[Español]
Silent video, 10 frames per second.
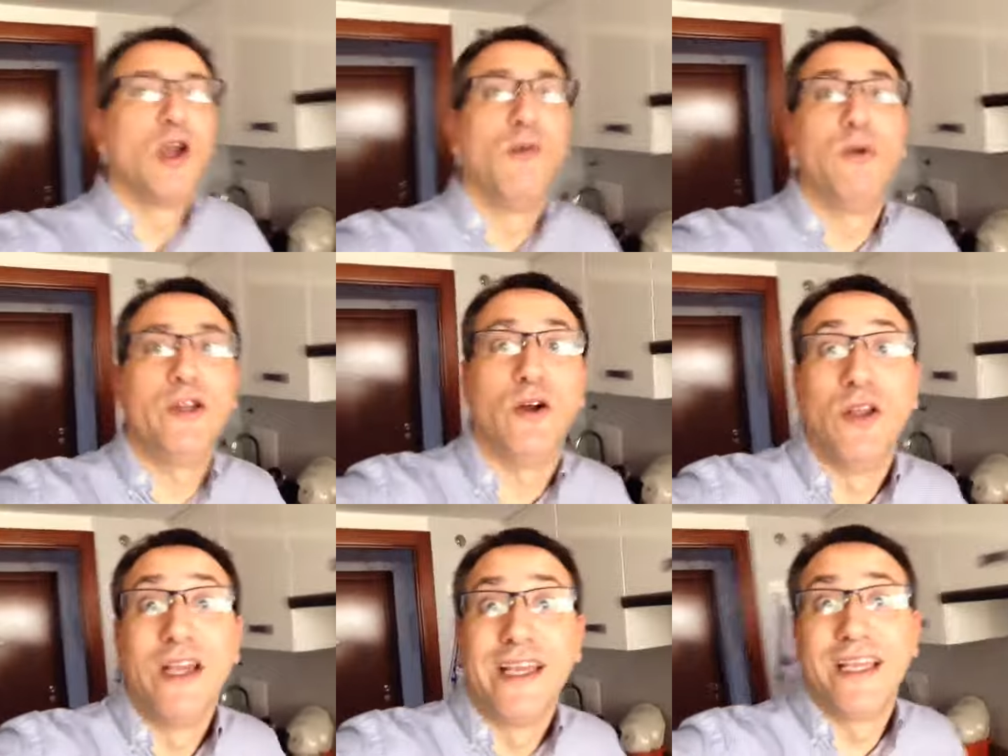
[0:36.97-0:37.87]
Bueno,
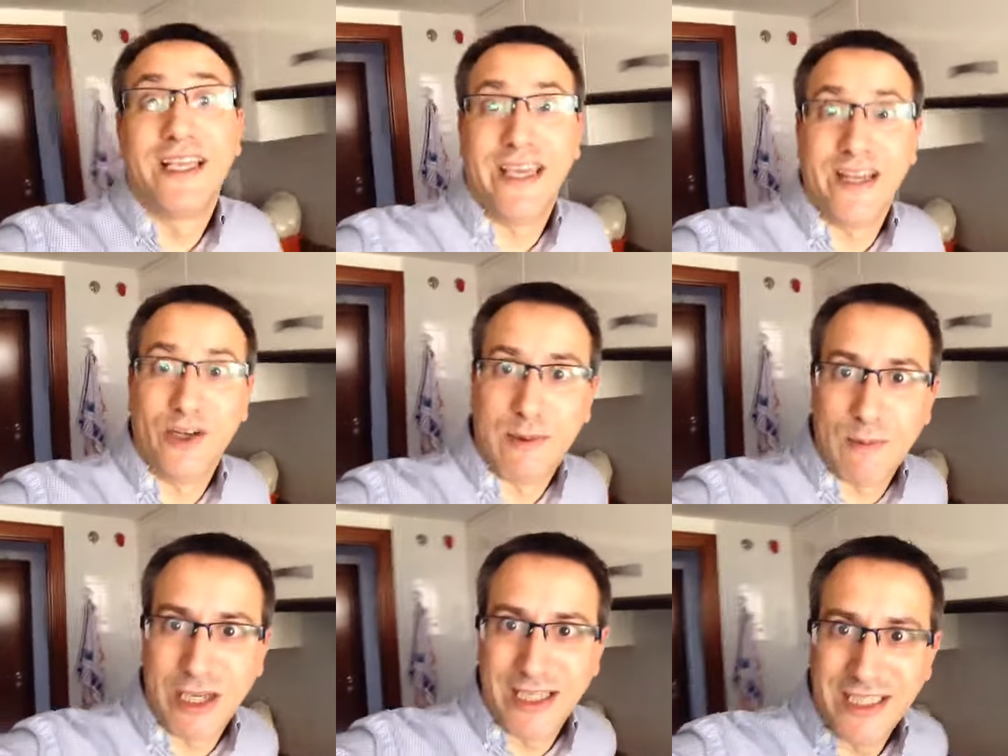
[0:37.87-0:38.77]
que nos vamos
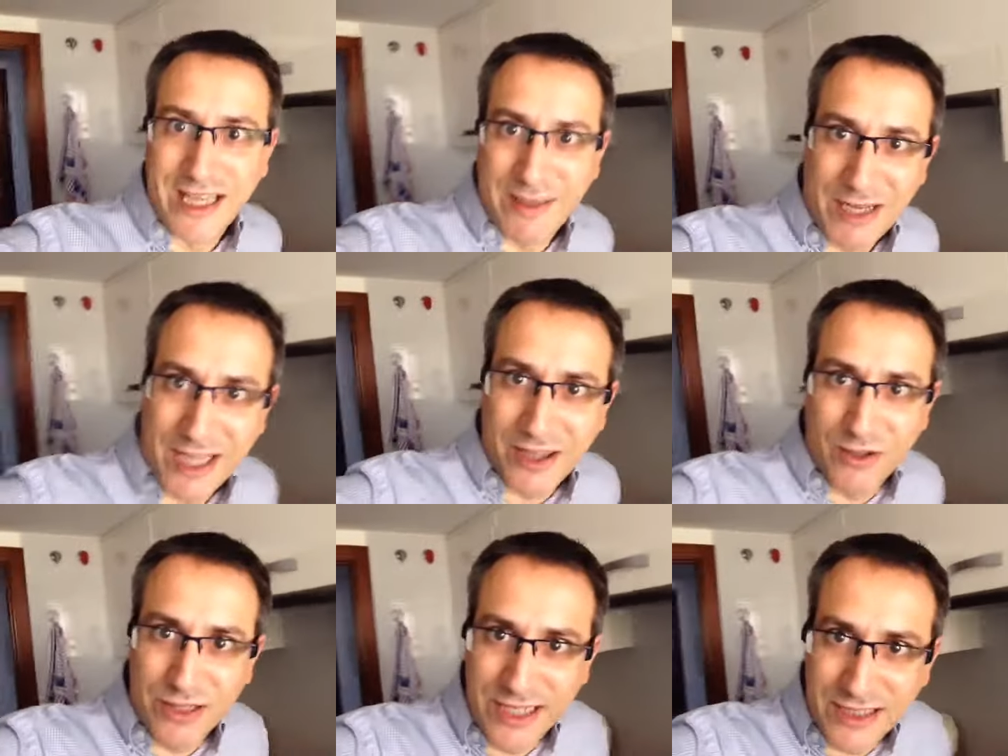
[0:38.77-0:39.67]
a ir ya de
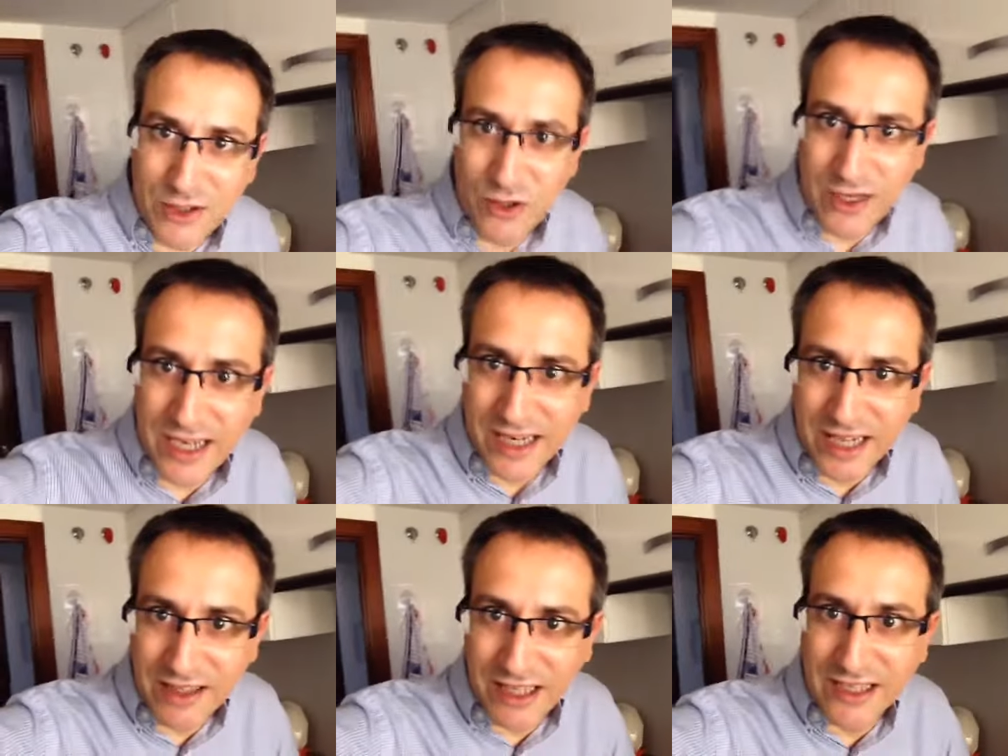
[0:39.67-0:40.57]
vacaciones, que os doy las
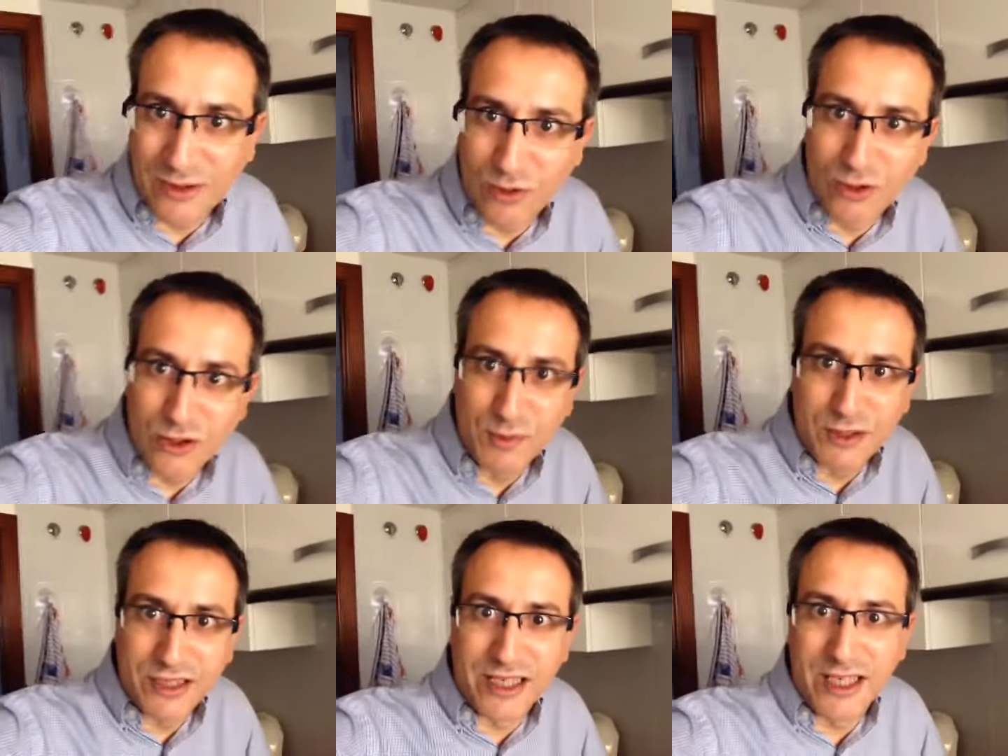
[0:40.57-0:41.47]
gracias a todos por
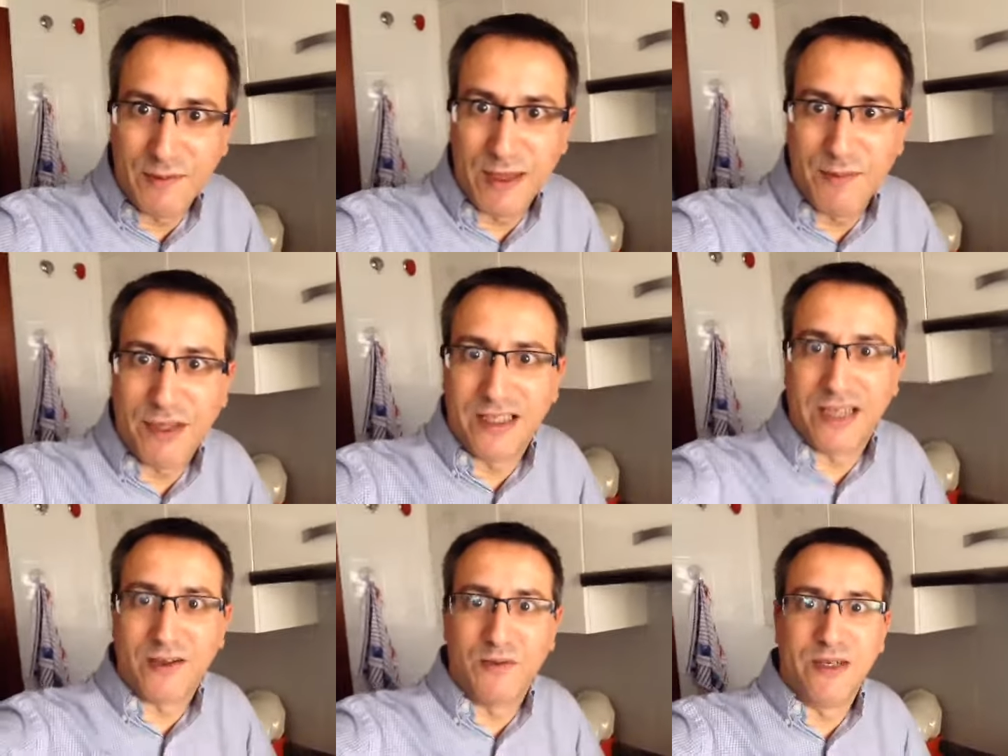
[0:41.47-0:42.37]
seguirme, por estar
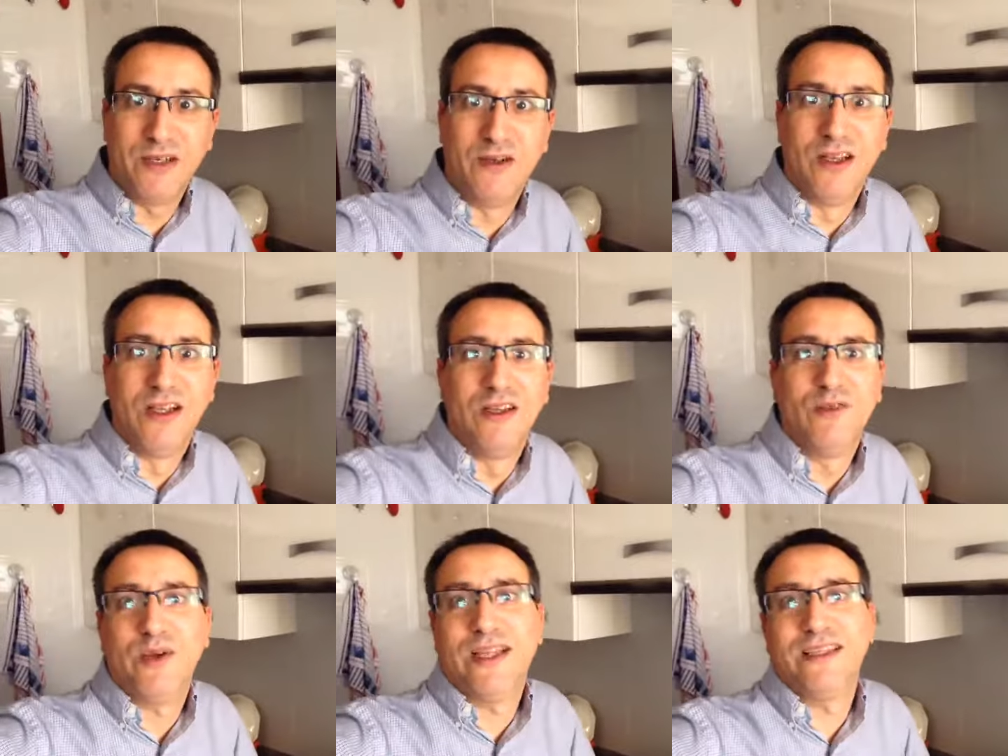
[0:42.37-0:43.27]
conmigo
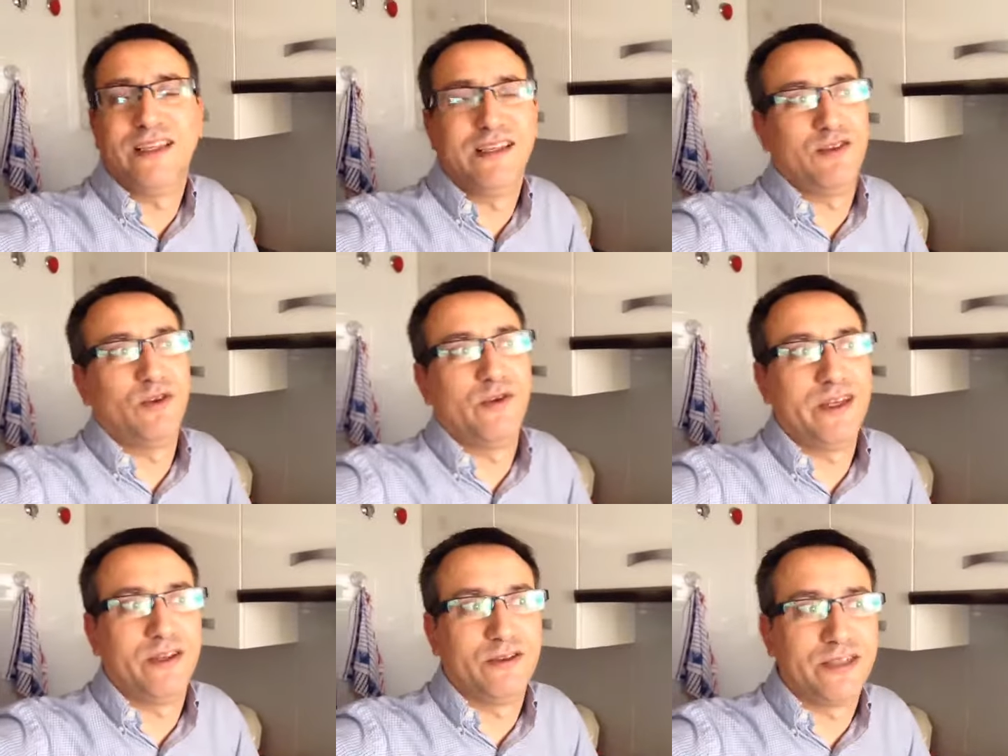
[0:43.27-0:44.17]
durante todos
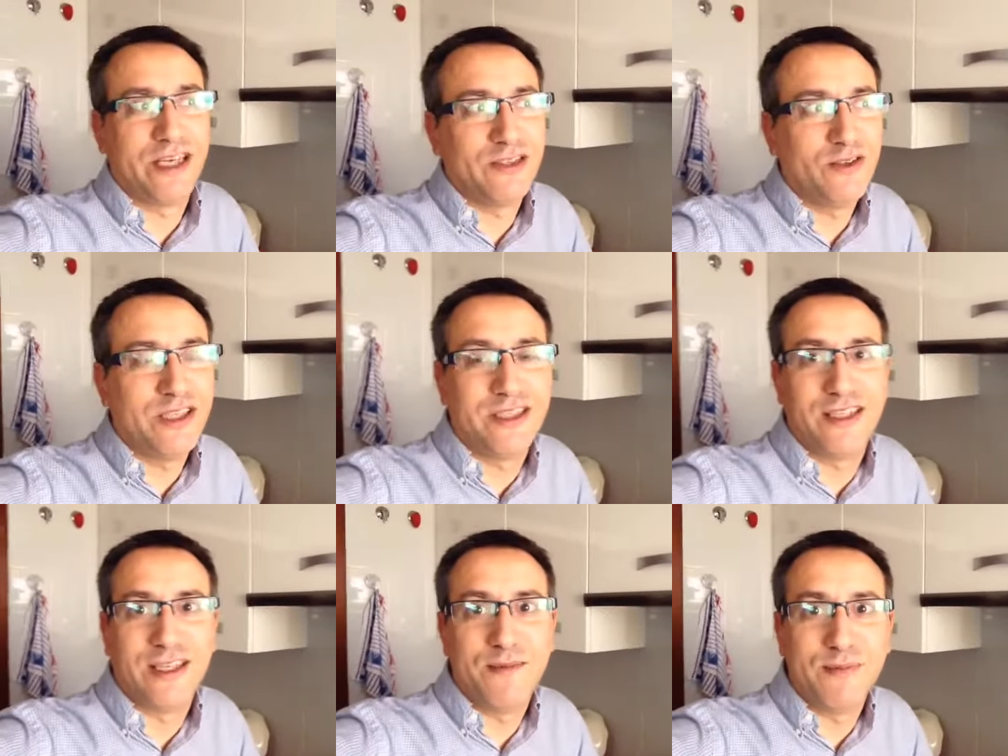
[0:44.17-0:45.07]
estos años y este
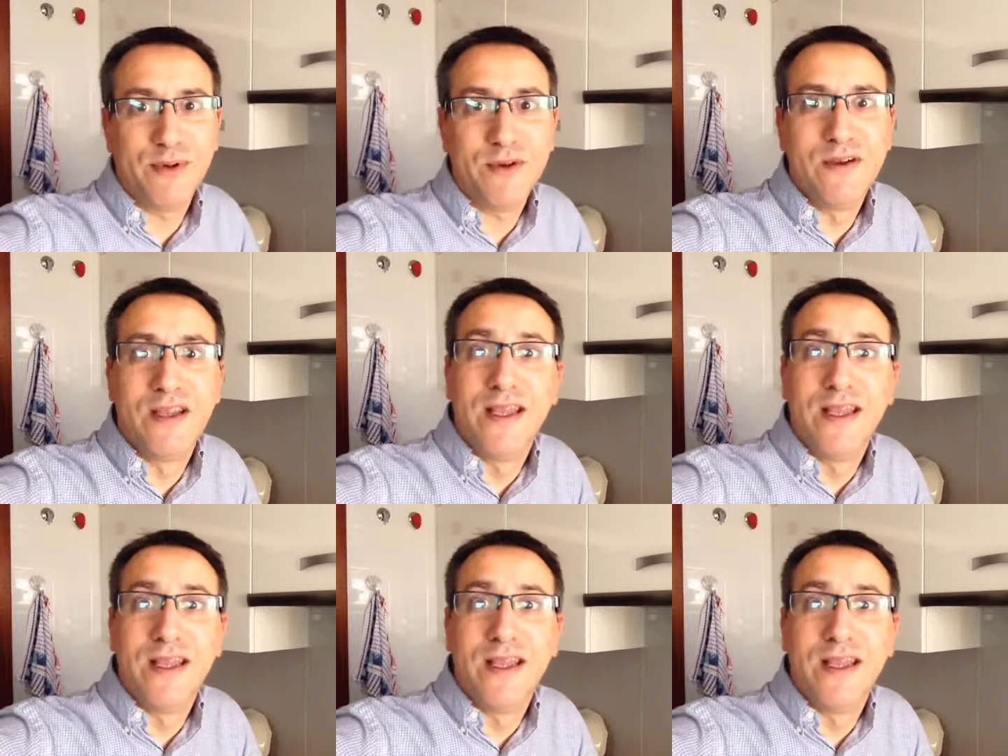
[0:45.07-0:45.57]
tiempo.